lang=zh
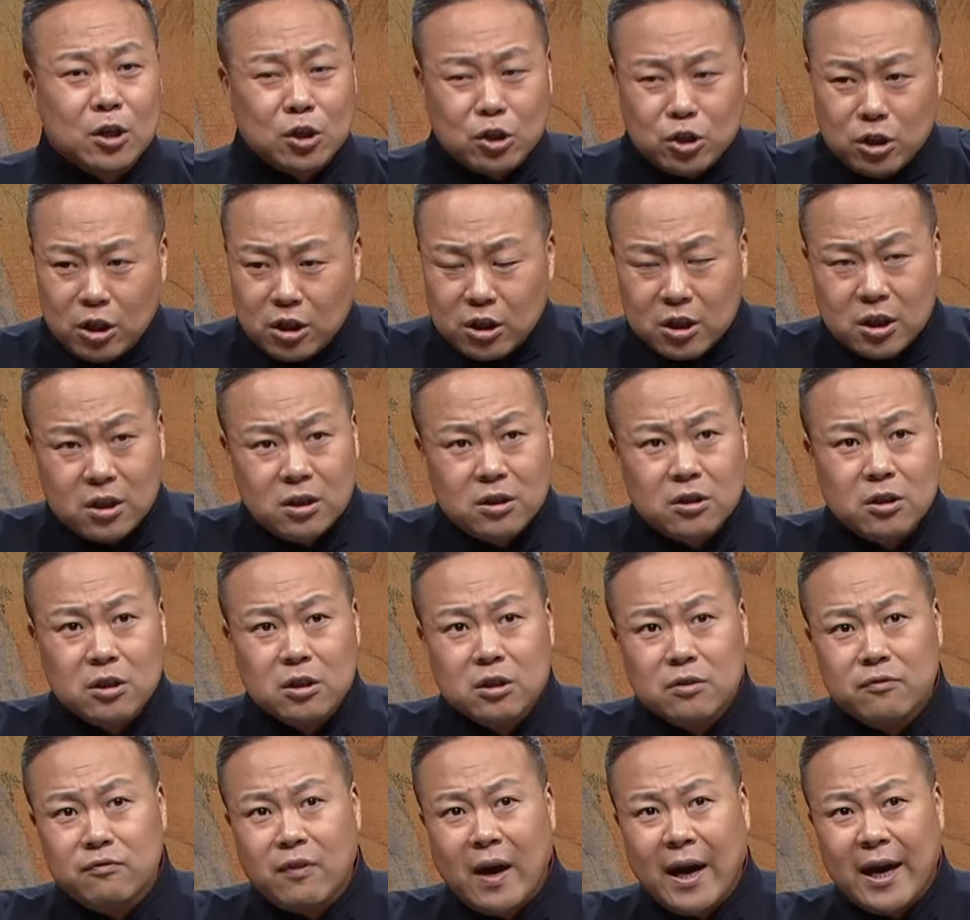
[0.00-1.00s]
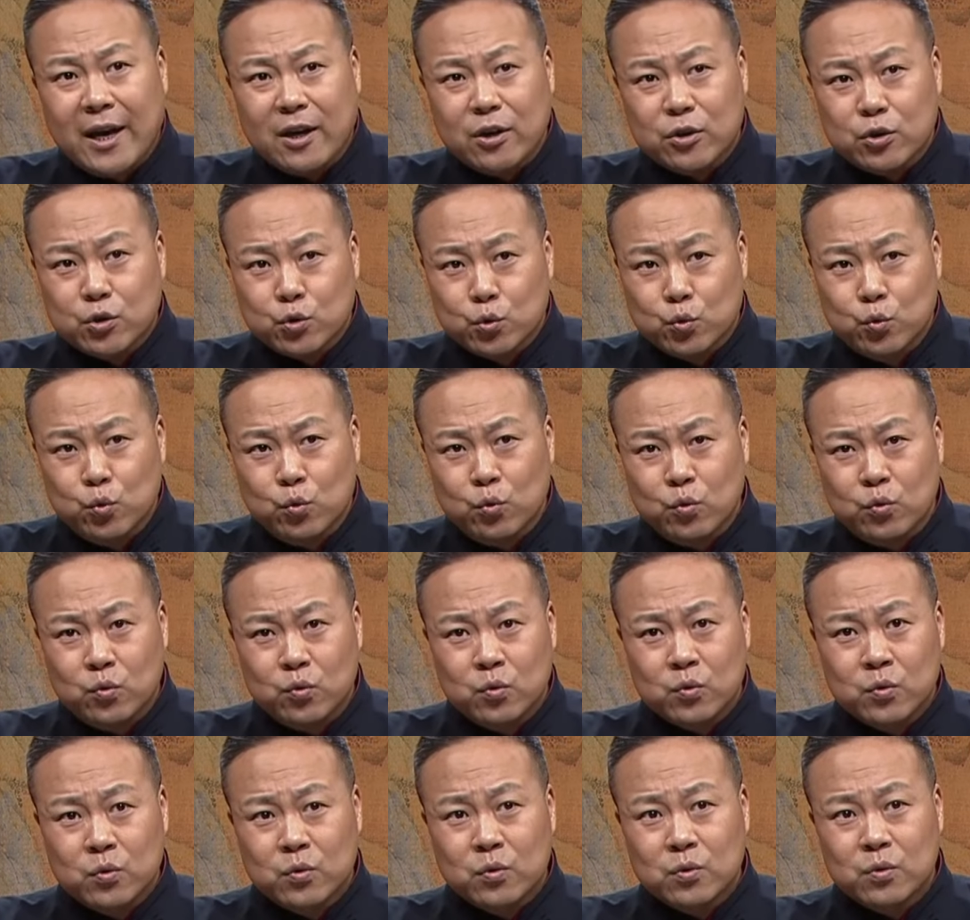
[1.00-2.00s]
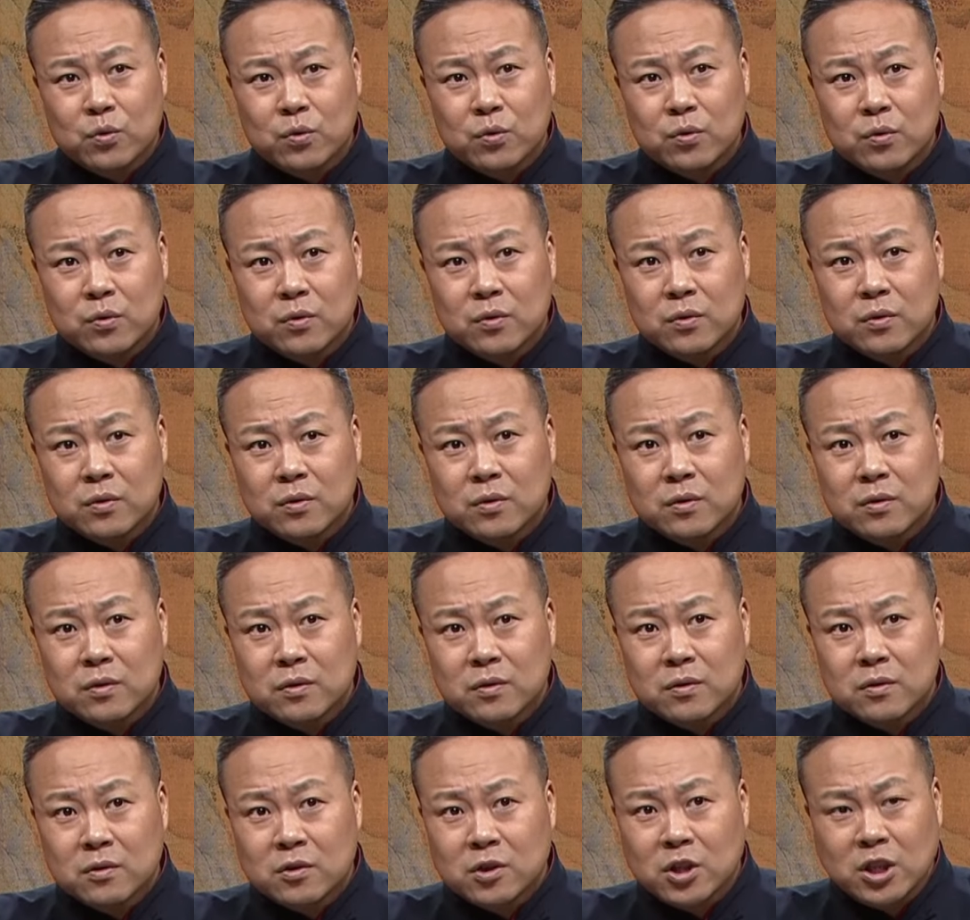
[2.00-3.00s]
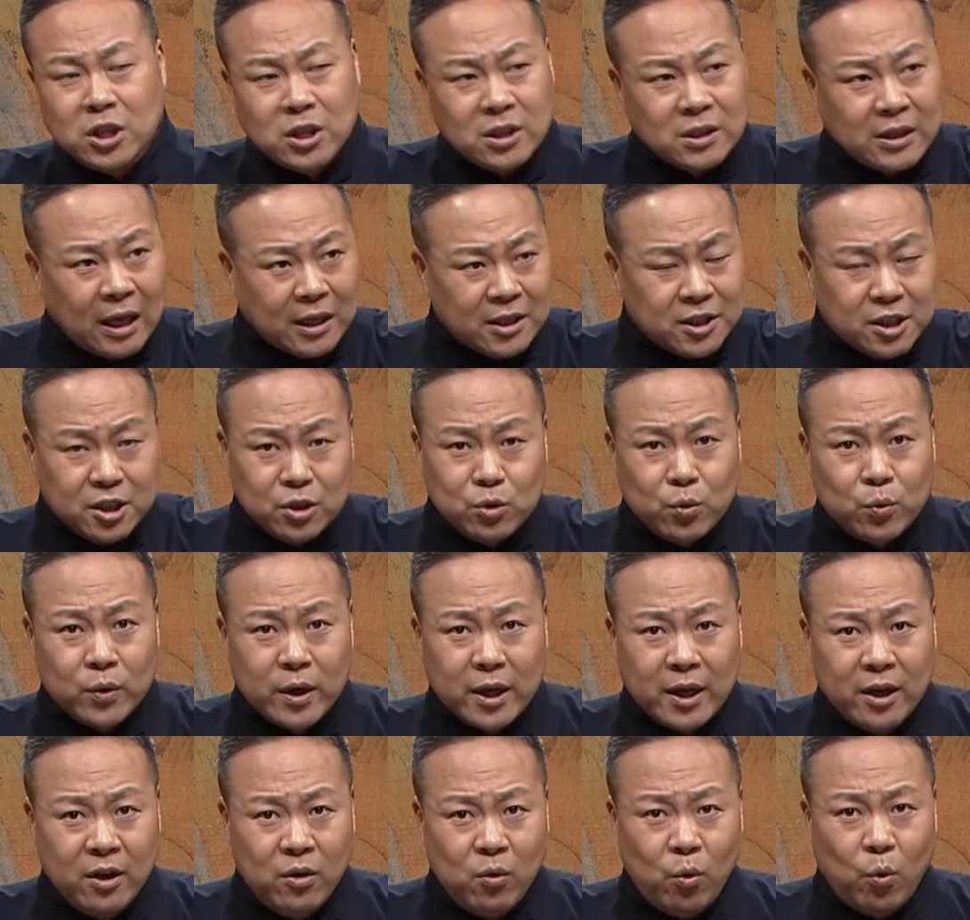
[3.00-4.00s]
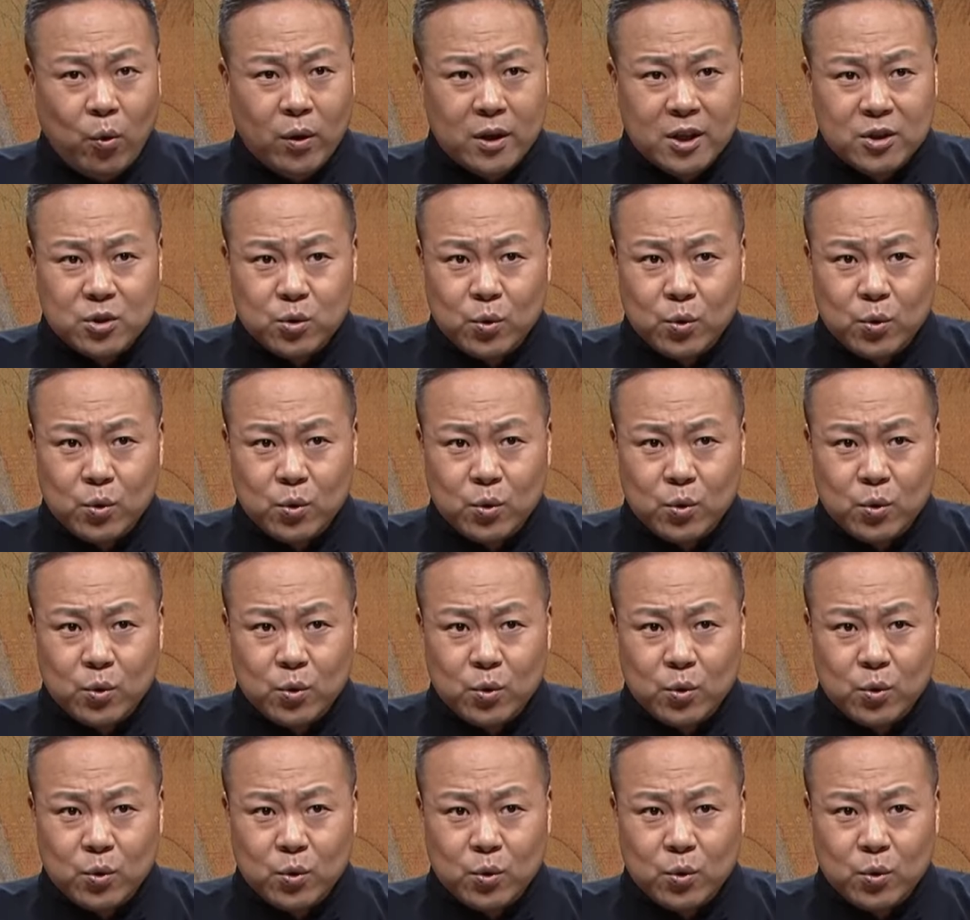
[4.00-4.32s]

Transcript: 这跟这个外族经常机动灵活的